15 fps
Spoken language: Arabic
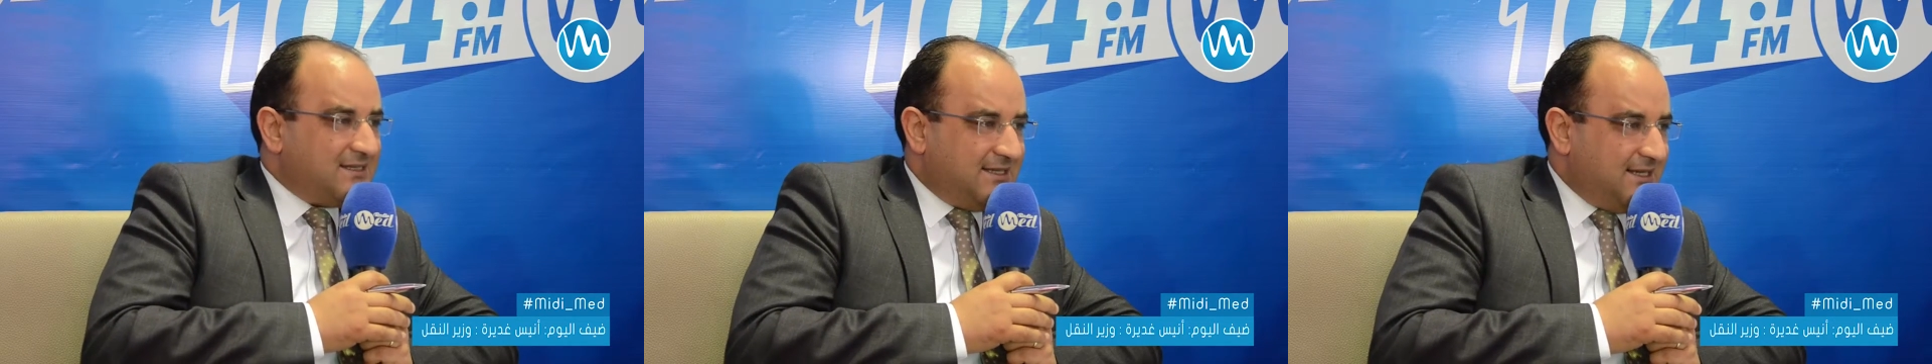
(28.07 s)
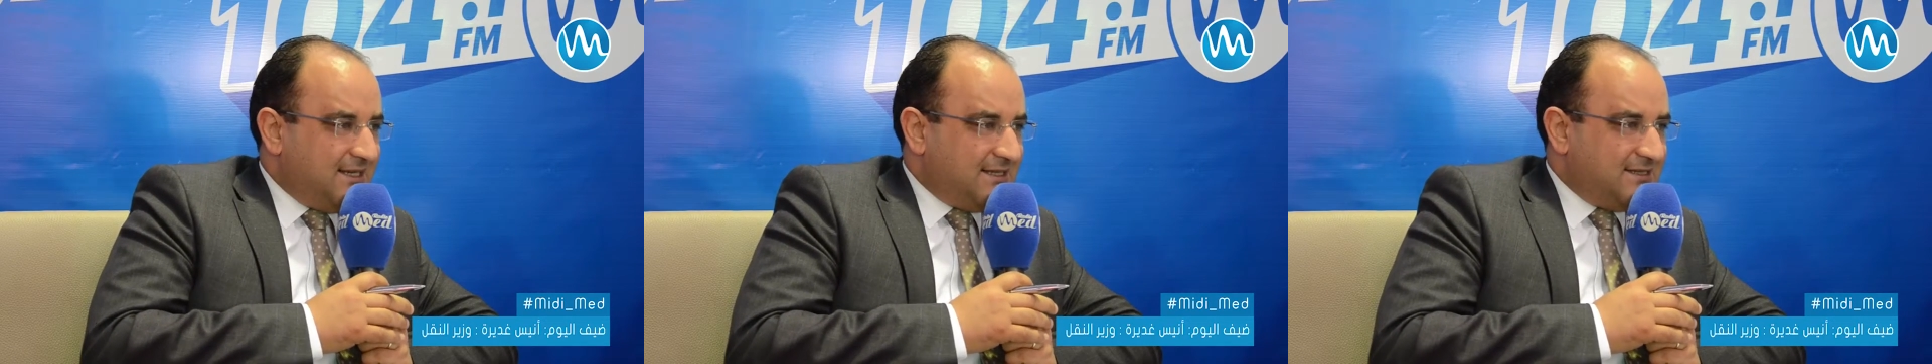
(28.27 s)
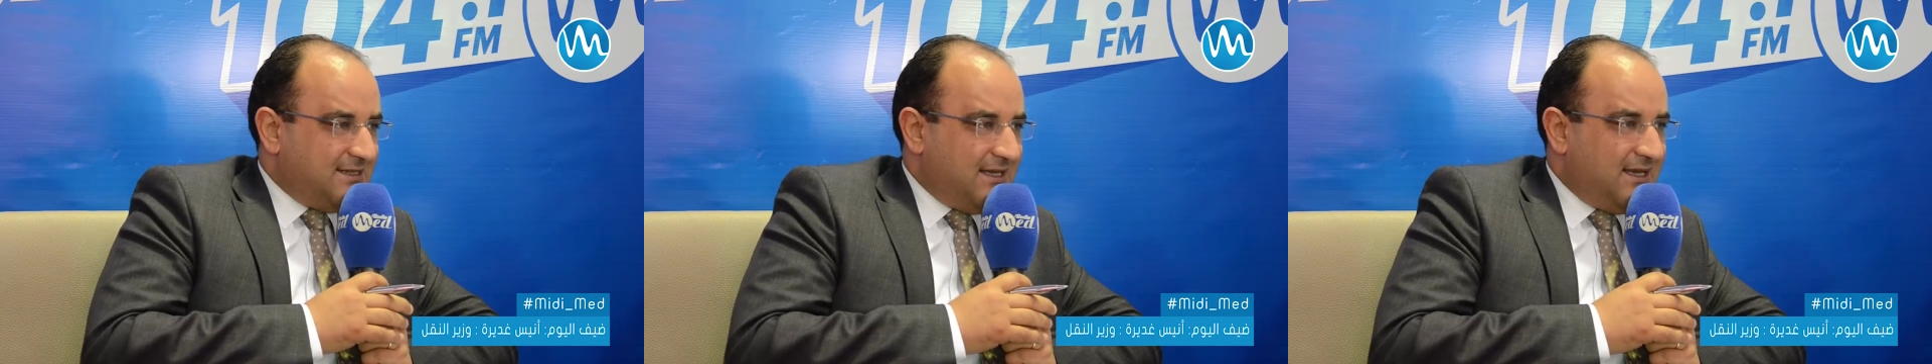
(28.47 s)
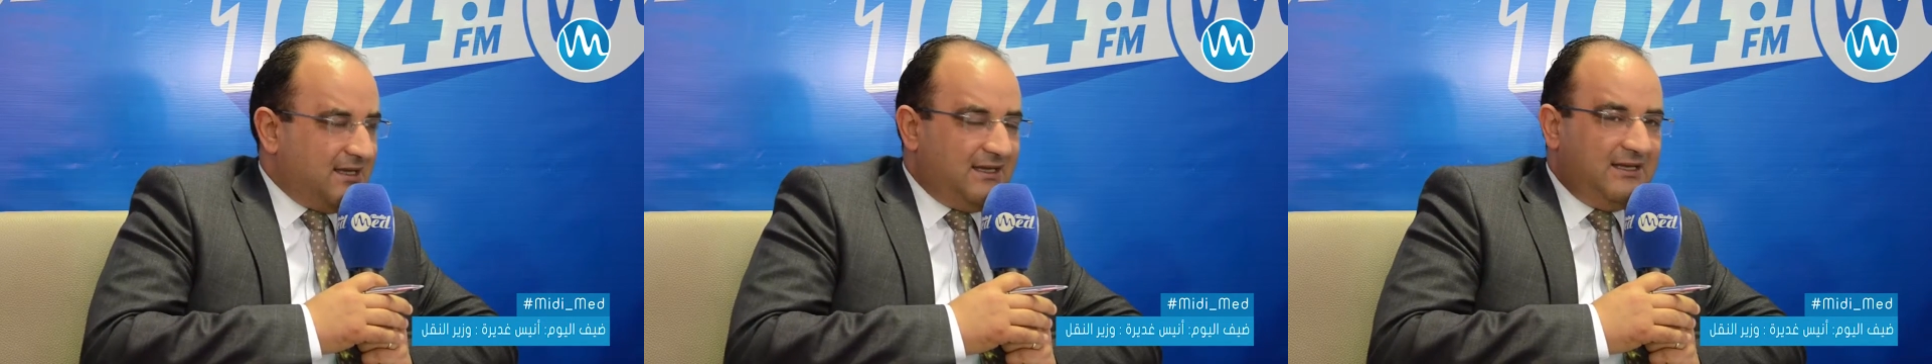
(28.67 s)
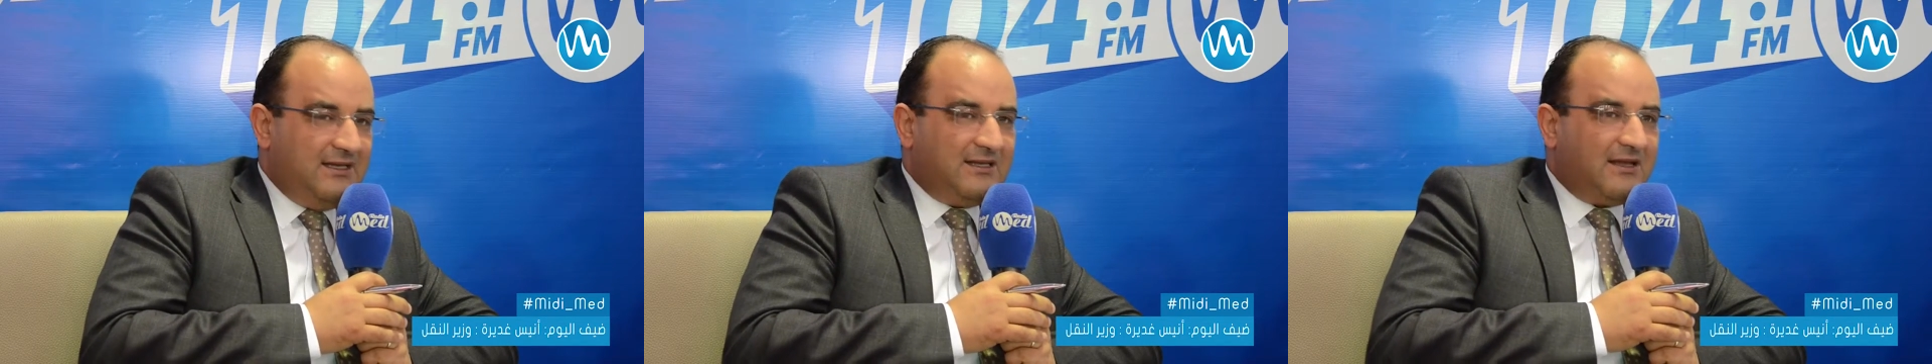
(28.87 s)

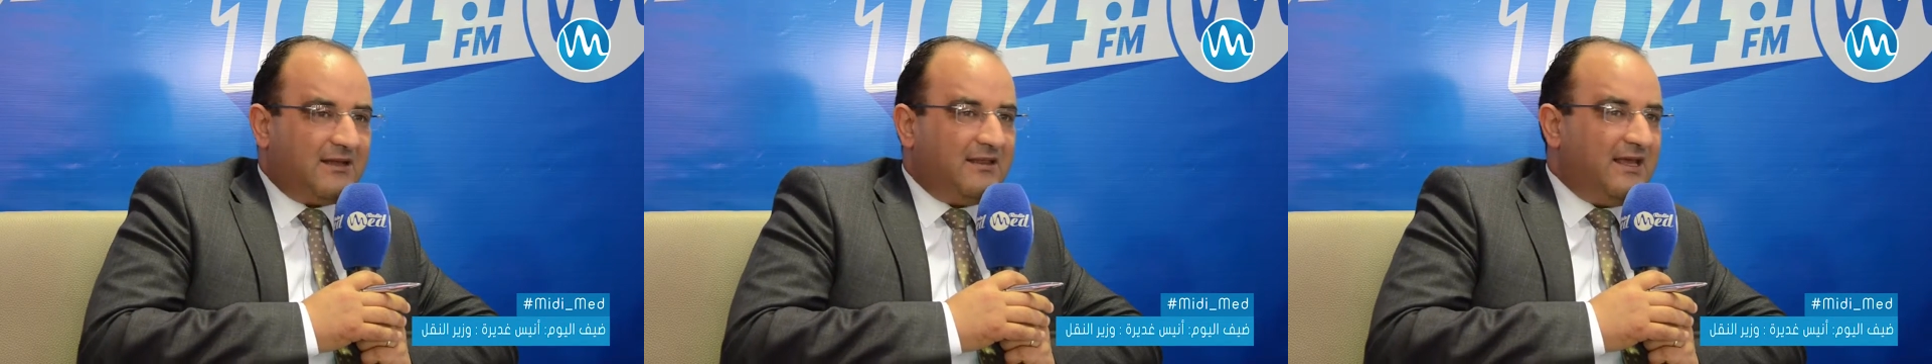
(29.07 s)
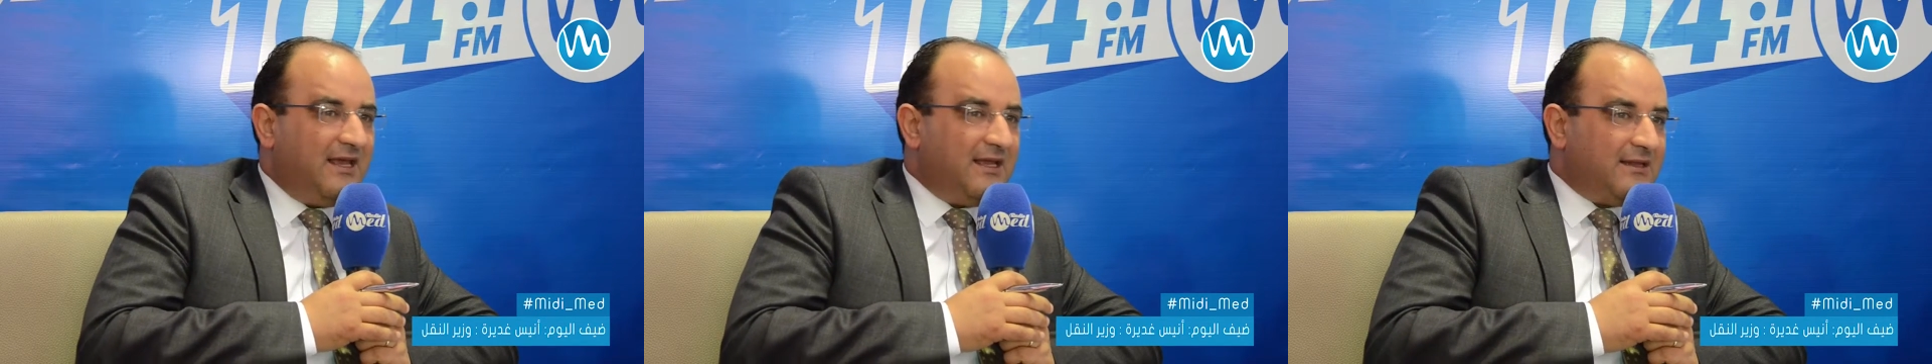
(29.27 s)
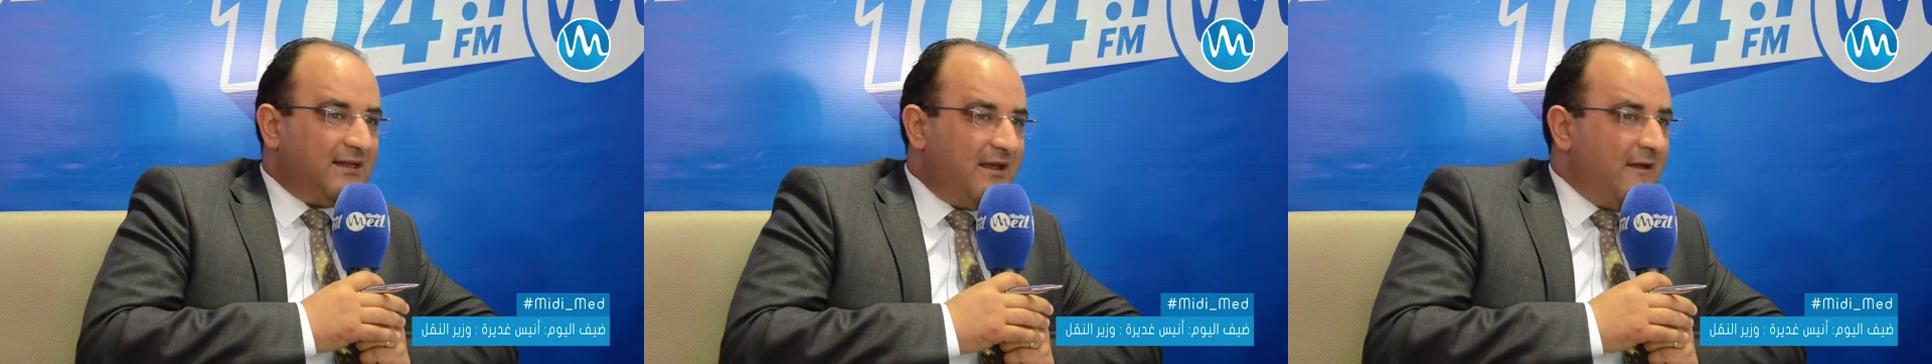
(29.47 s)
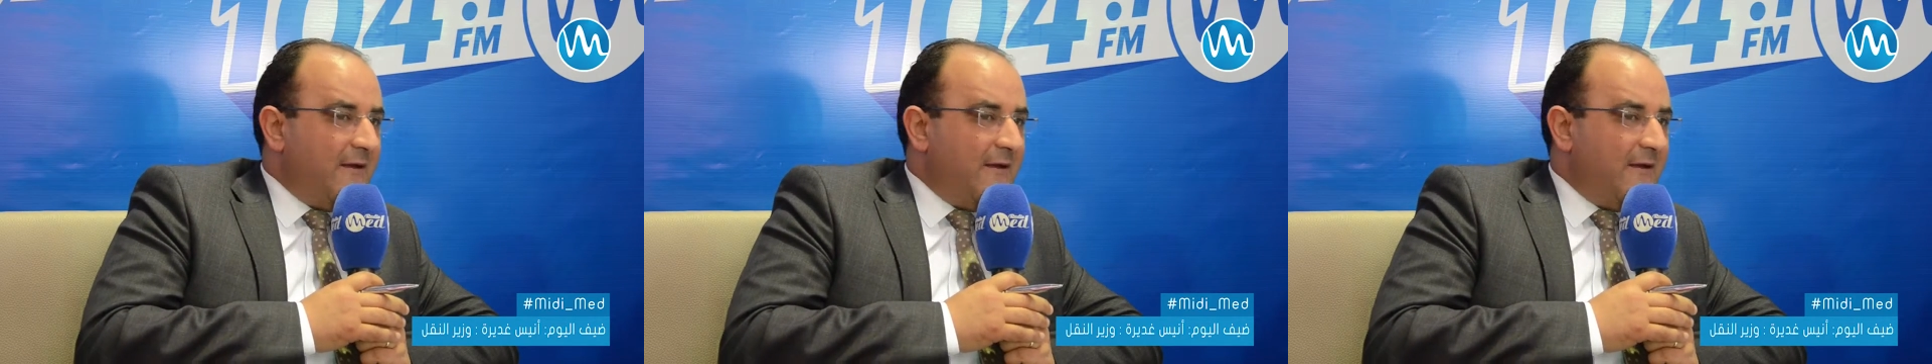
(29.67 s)
السياسيه اللي اتخذت